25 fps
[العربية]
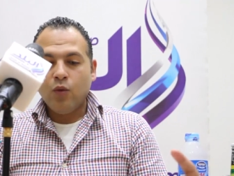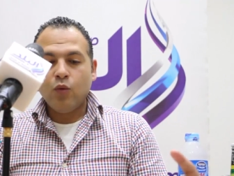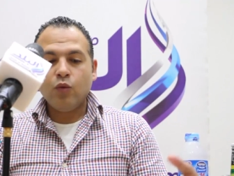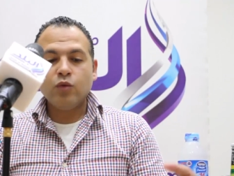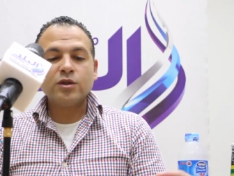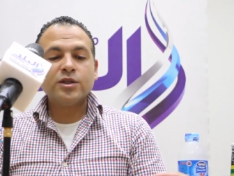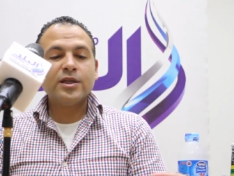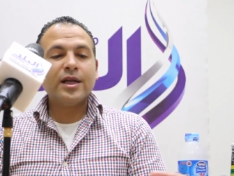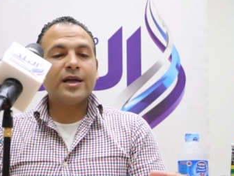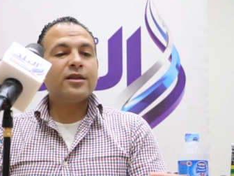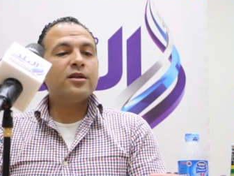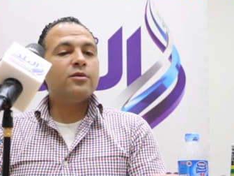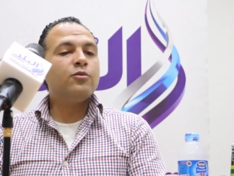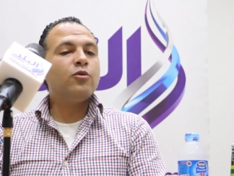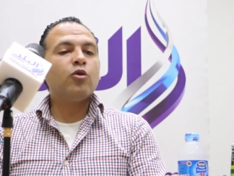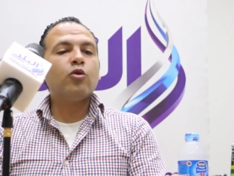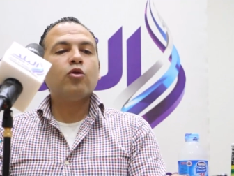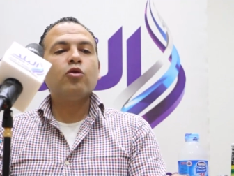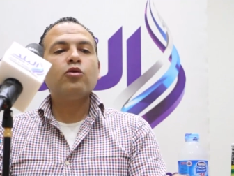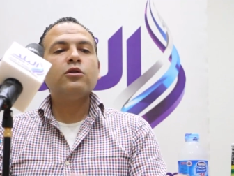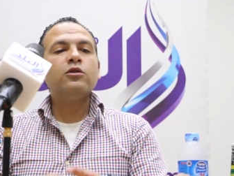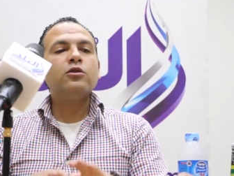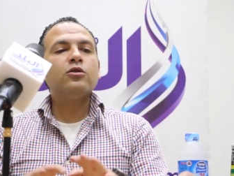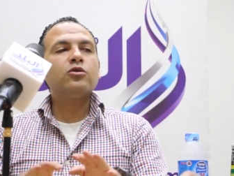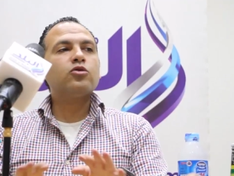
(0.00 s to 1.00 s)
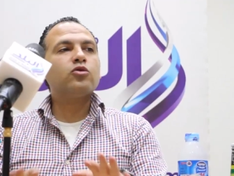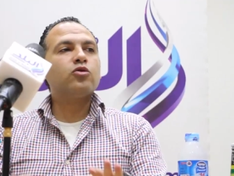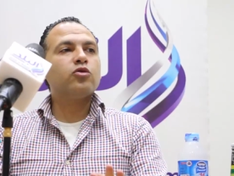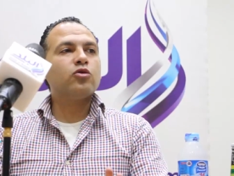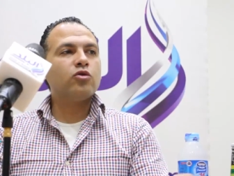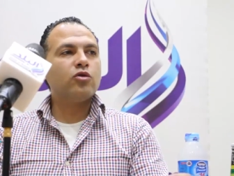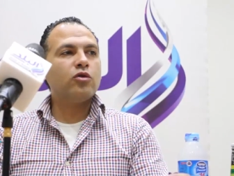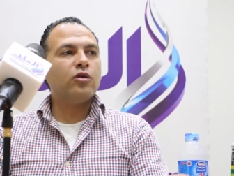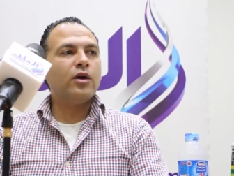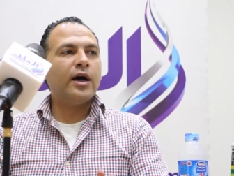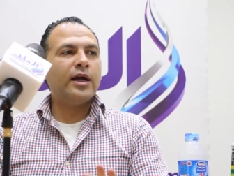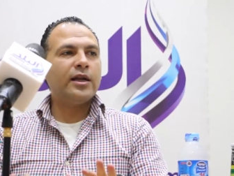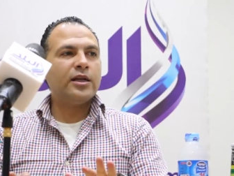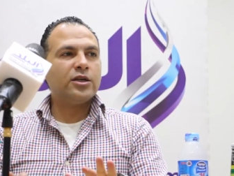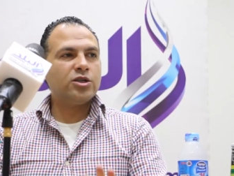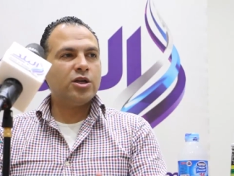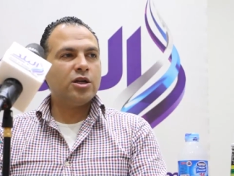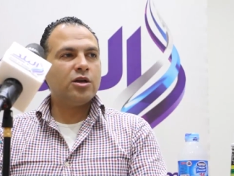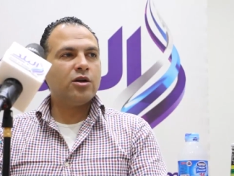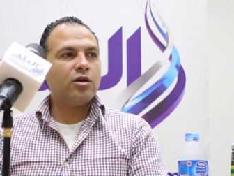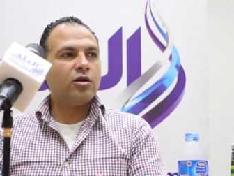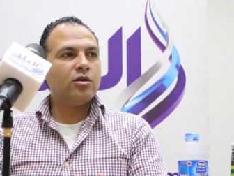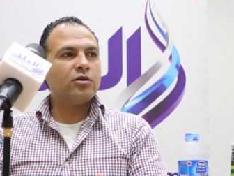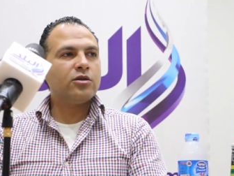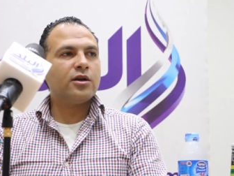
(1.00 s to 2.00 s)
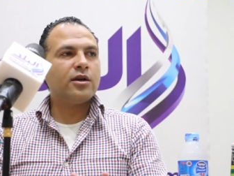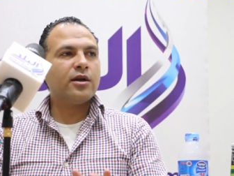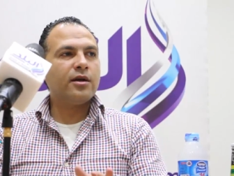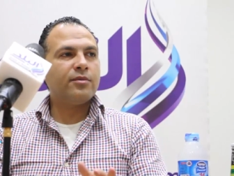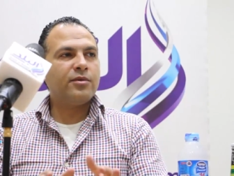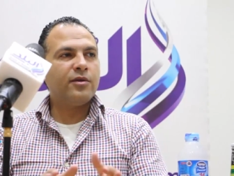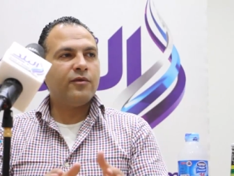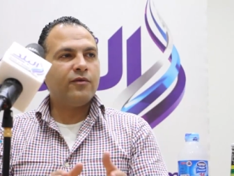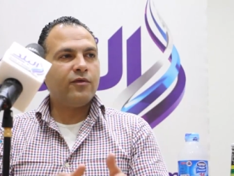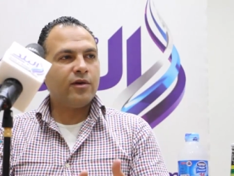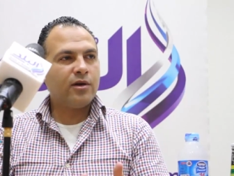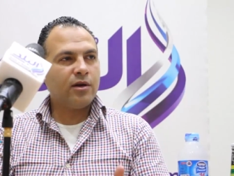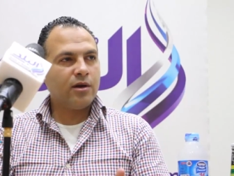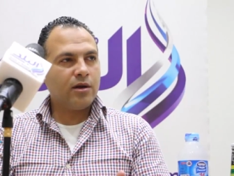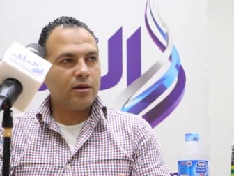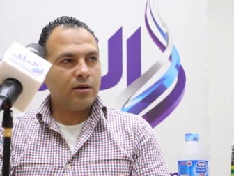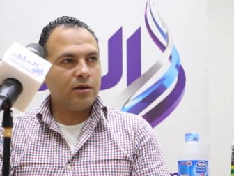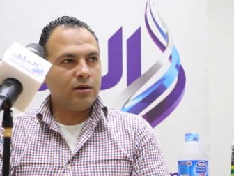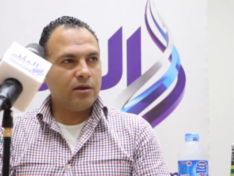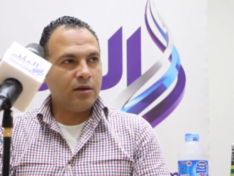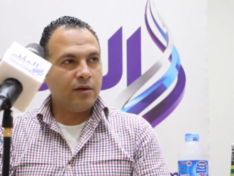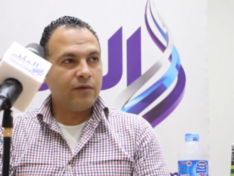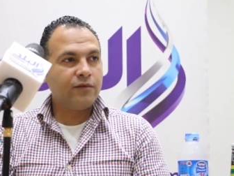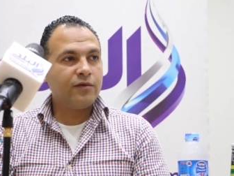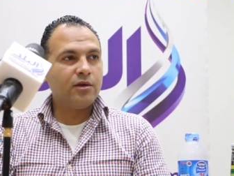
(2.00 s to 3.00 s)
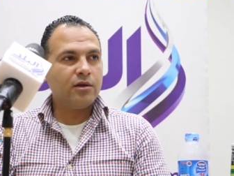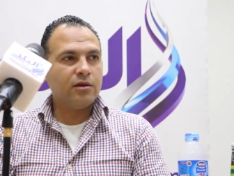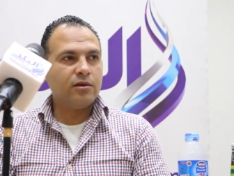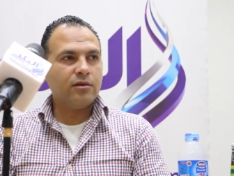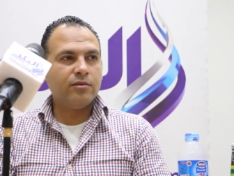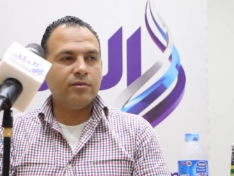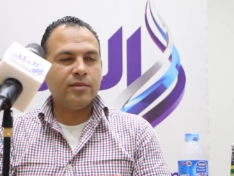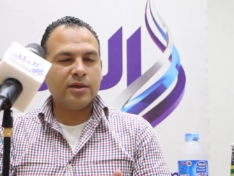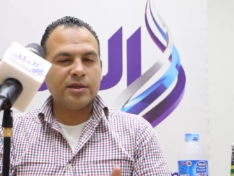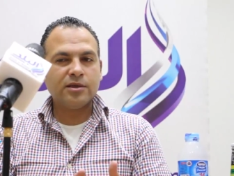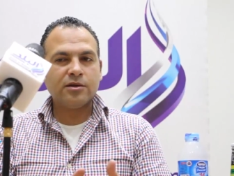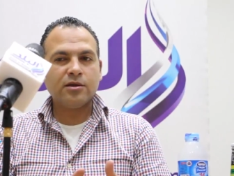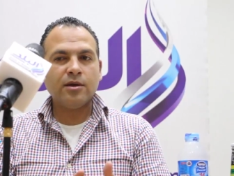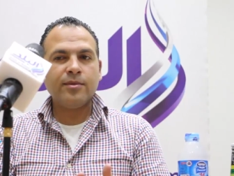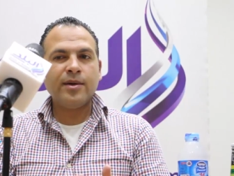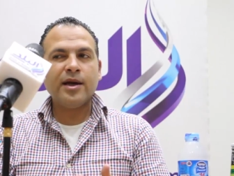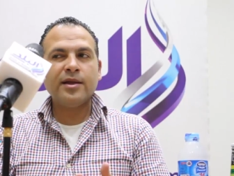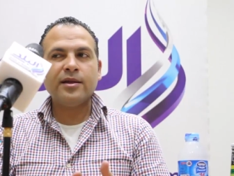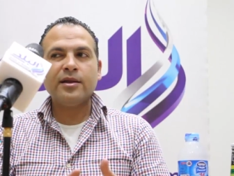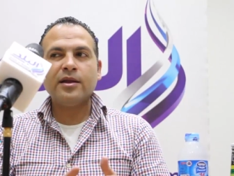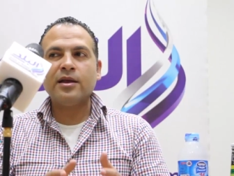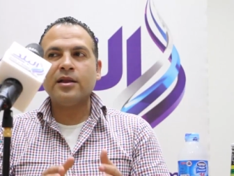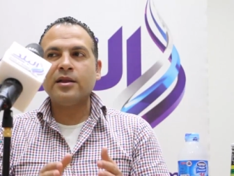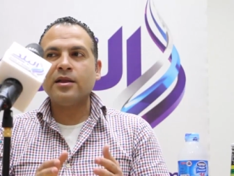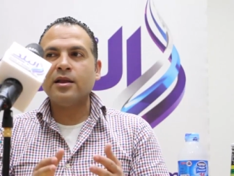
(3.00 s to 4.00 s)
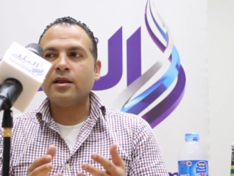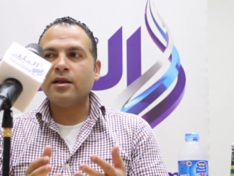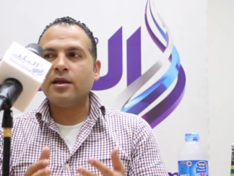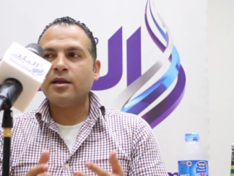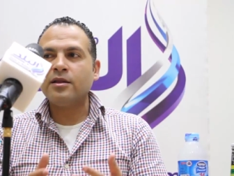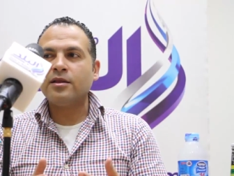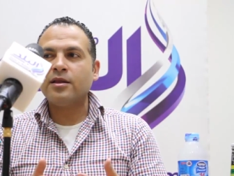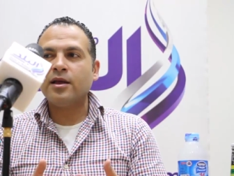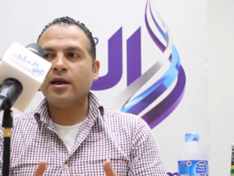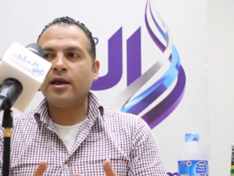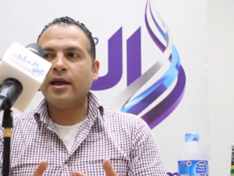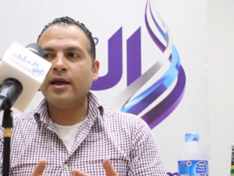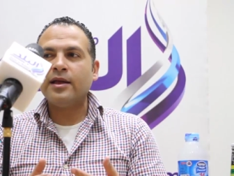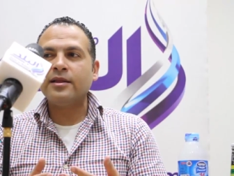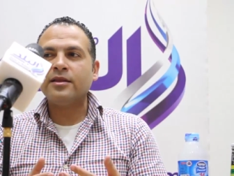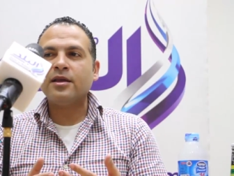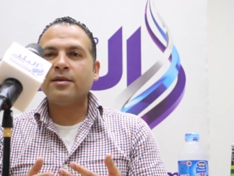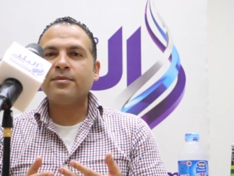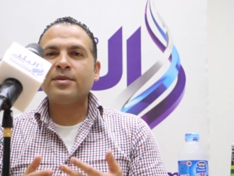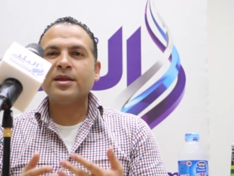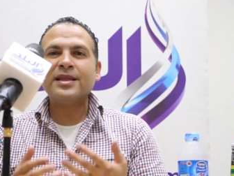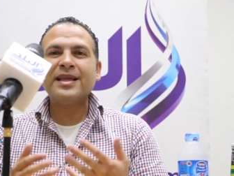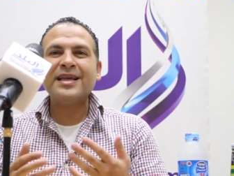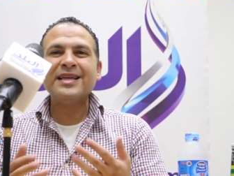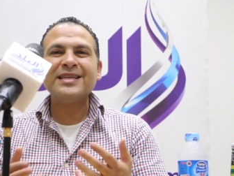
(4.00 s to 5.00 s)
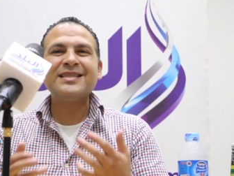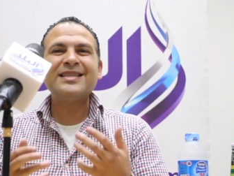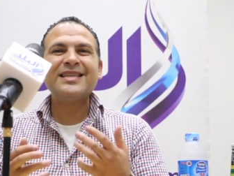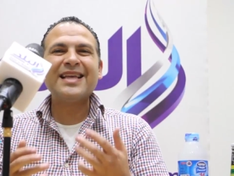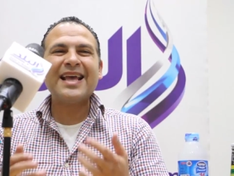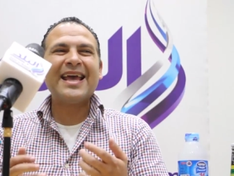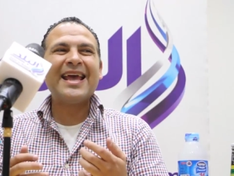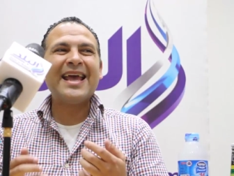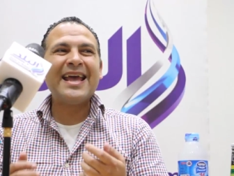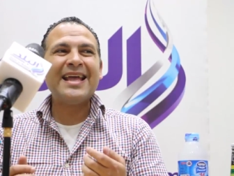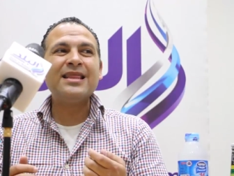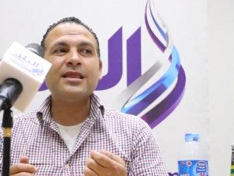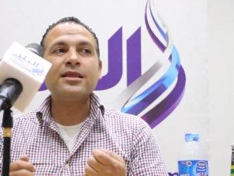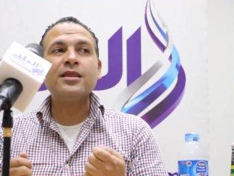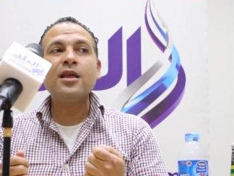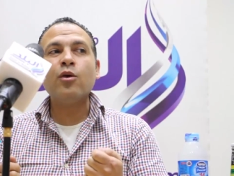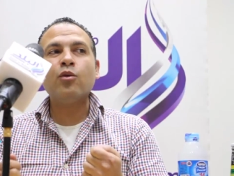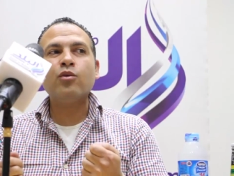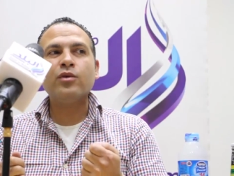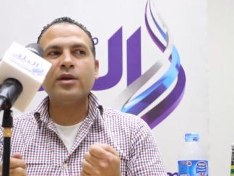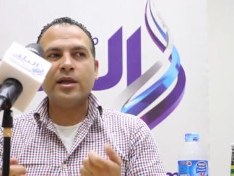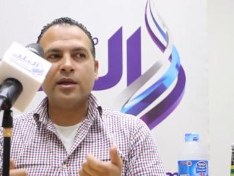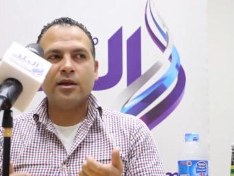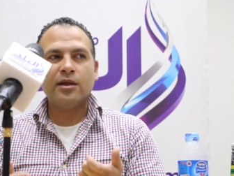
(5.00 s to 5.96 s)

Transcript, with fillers: واستخدموا كل الطرق علشان خاطر كابتن فرج يفضل بس طبعا انت انت بتهز كيان دولي